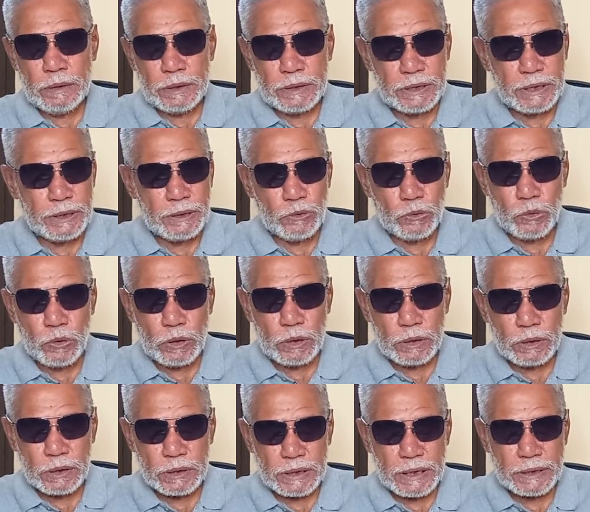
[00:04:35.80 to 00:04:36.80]
ये लोग
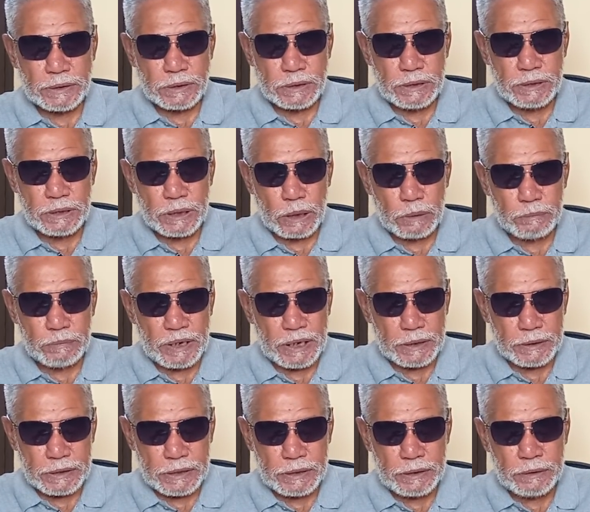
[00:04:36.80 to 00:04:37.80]
राशिद अरबा
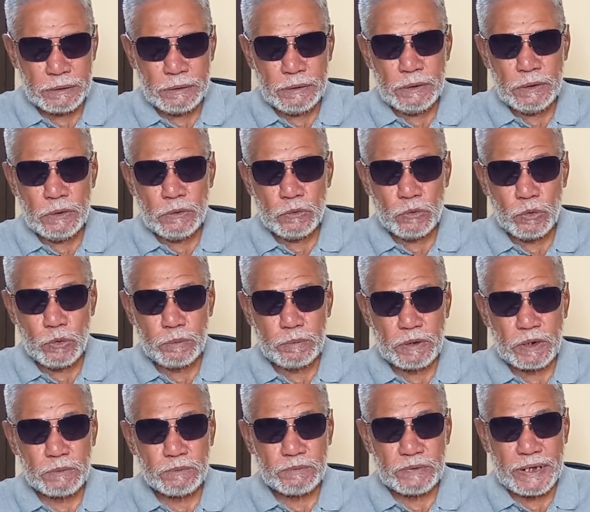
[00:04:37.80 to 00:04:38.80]
के
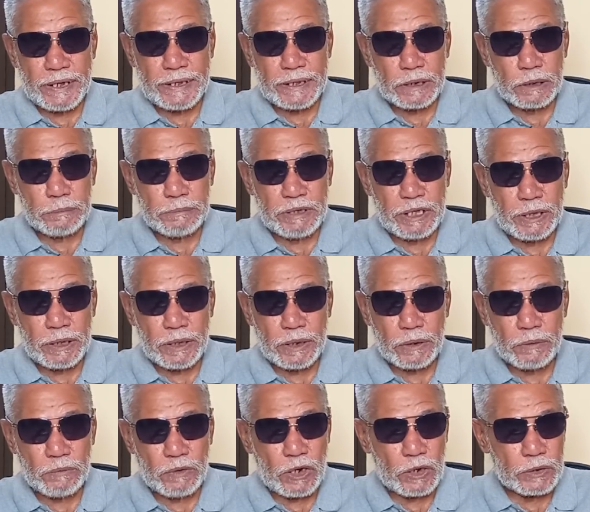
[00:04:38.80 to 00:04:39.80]
ऊपर फायरिंग में
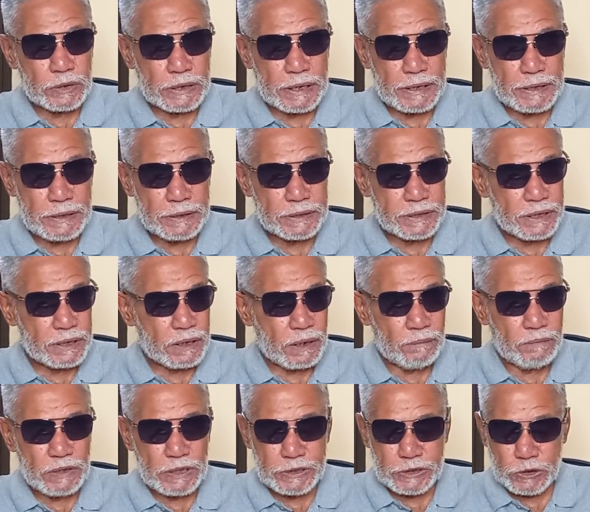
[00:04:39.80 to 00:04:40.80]
इन्वॉल्व नहीं थे
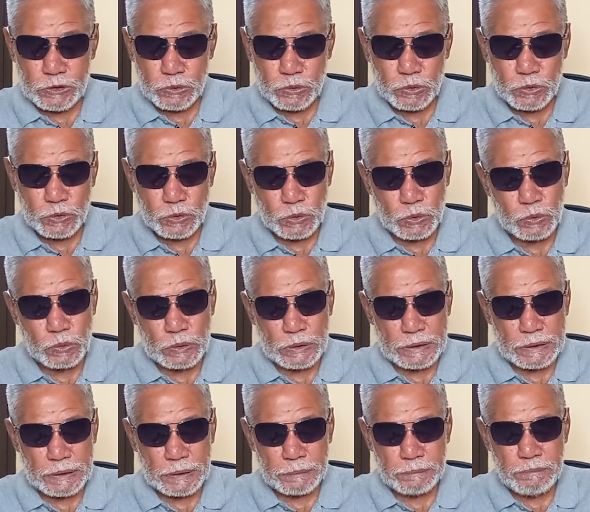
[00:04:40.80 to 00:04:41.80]
कमलजीत को छोड़
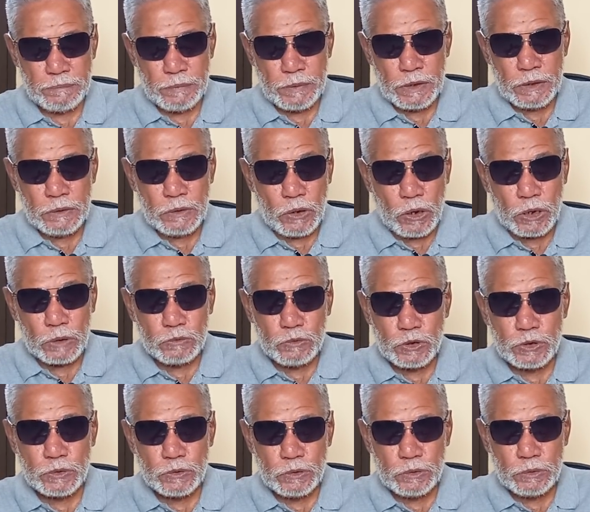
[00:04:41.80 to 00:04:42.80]
के और
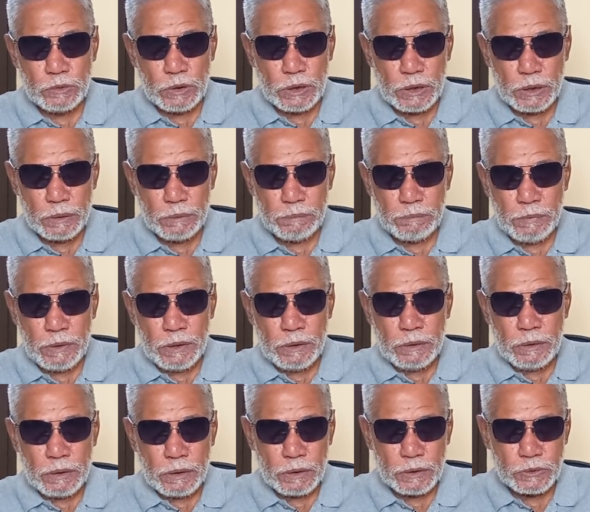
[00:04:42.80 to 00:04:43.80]
वो जो
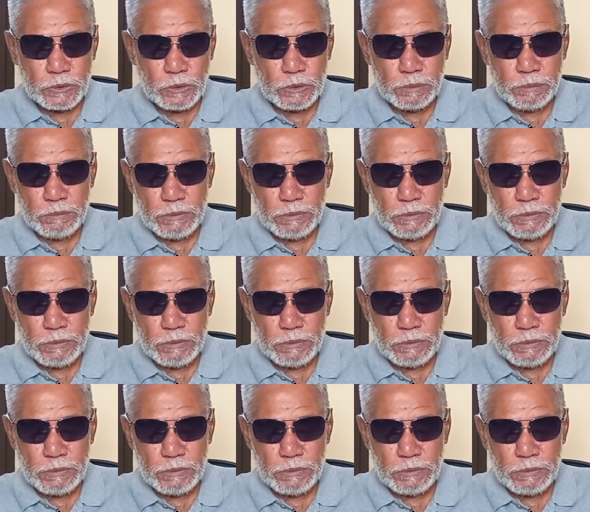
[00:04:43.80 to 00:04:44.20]
जो